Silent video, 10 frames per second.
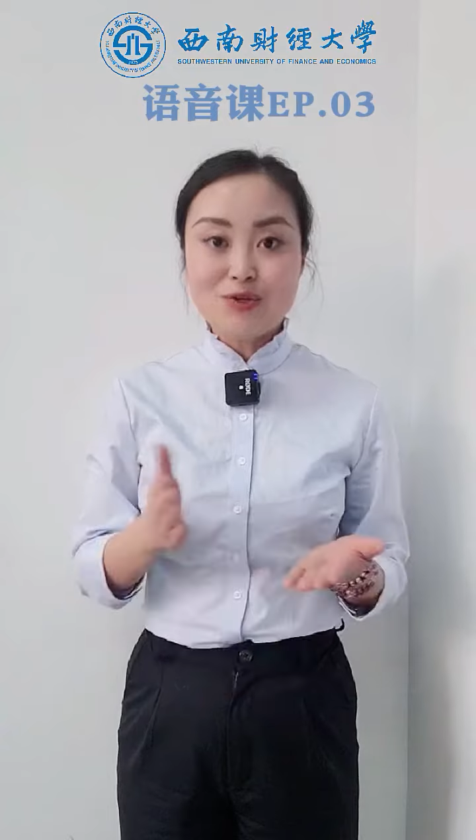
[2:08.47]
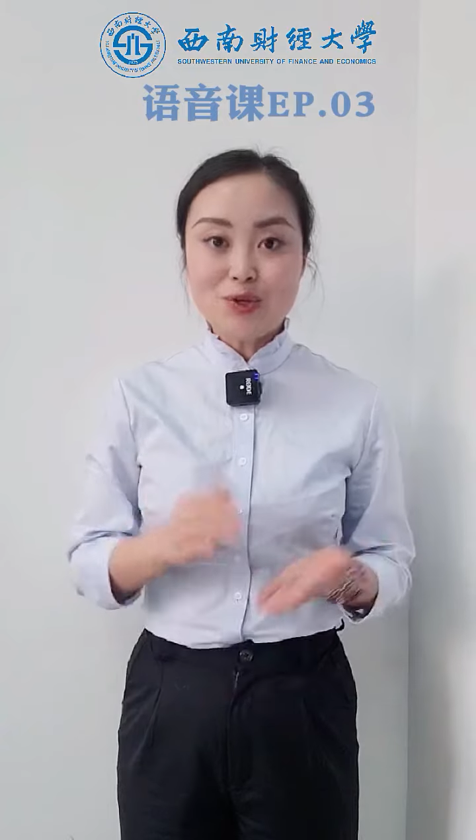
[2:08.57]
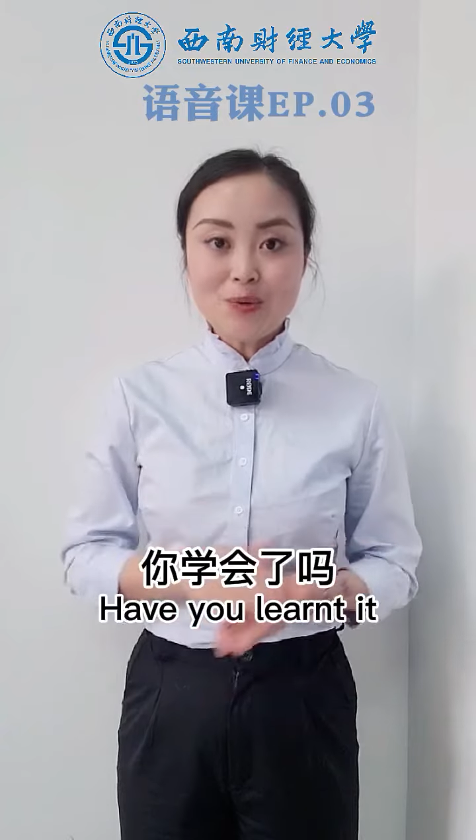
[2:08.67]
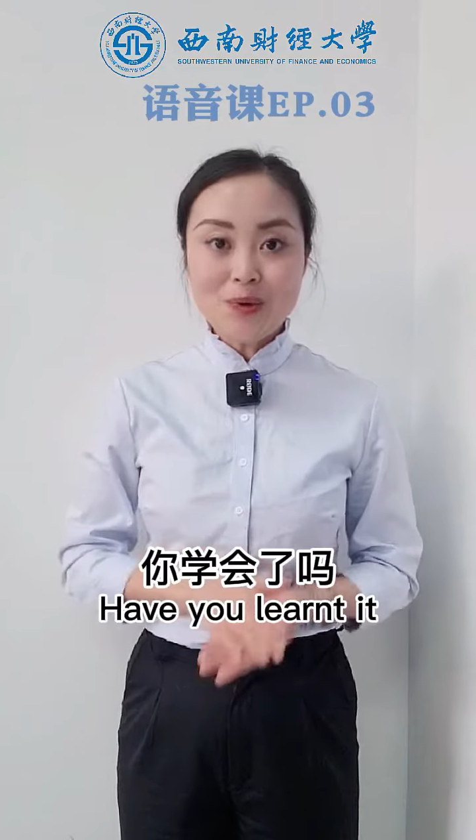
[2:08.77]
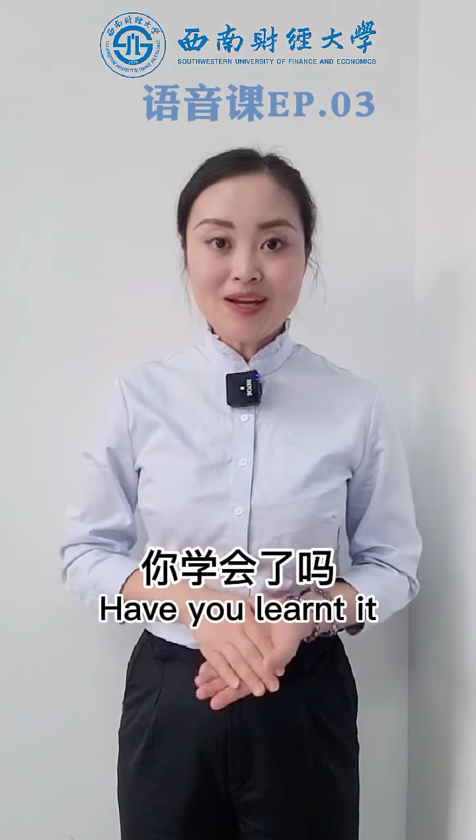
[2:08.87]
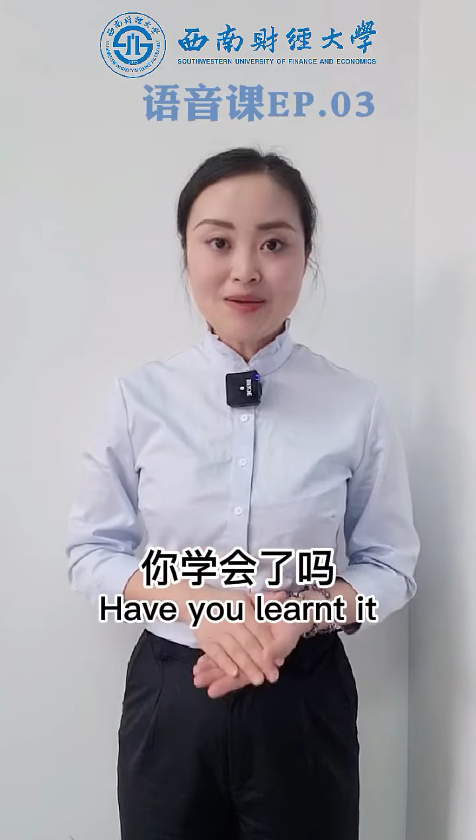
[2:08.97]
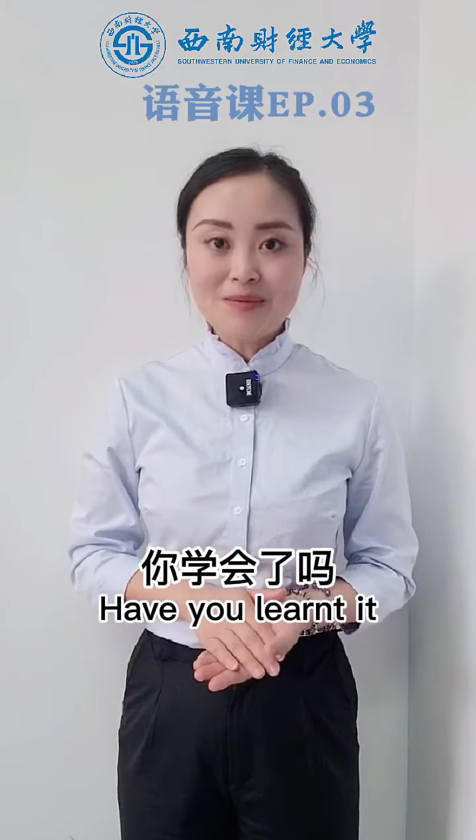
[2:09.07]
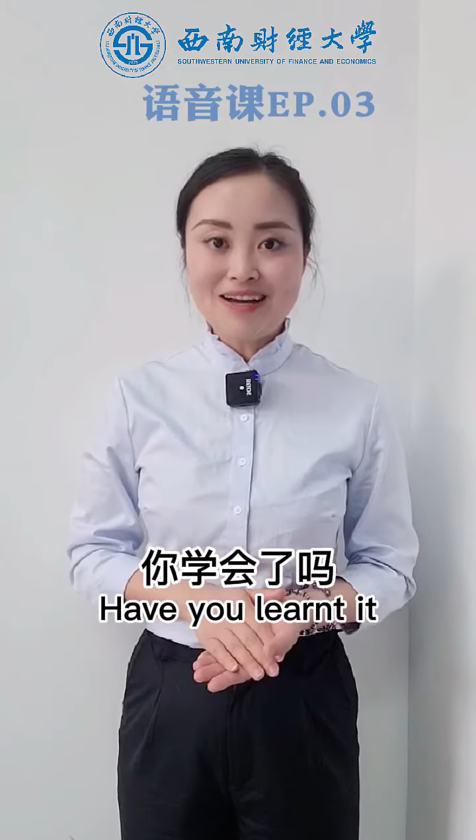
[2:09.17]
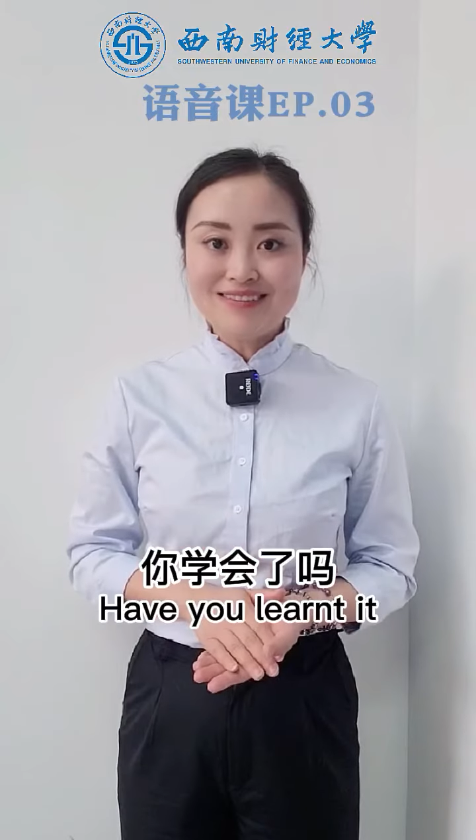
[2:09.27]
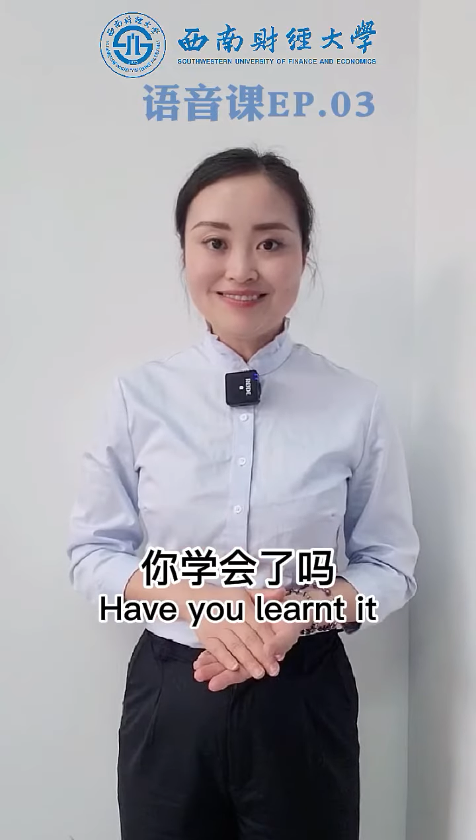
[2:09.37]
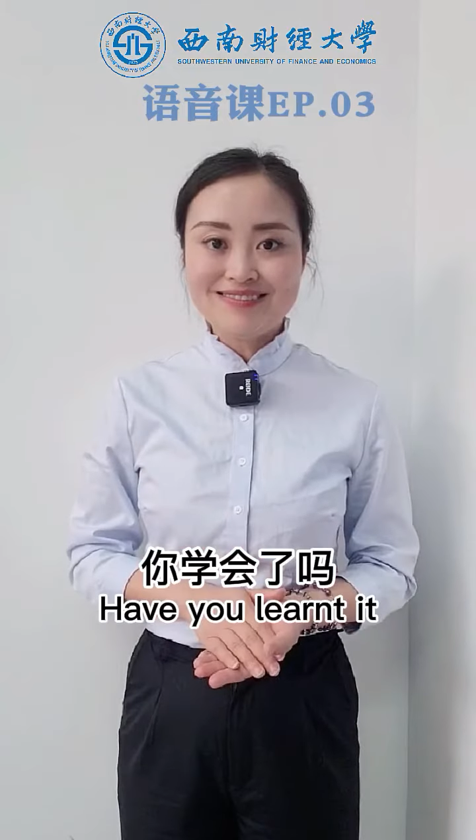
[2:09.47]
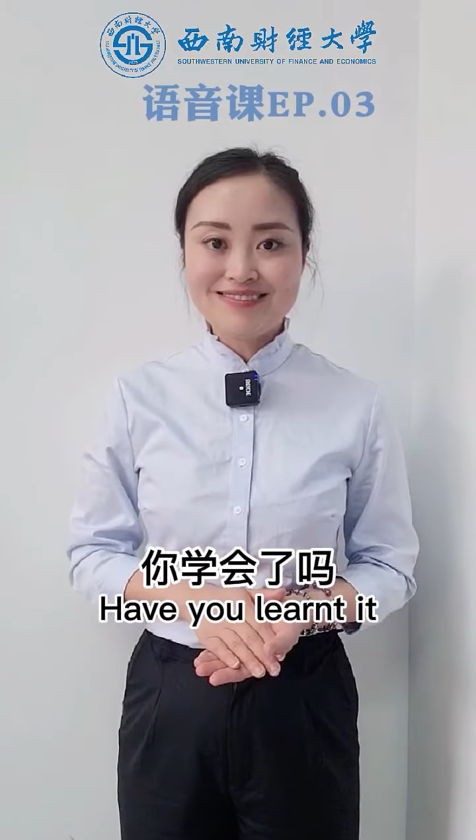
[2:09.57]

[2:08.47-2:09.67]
学会了吗？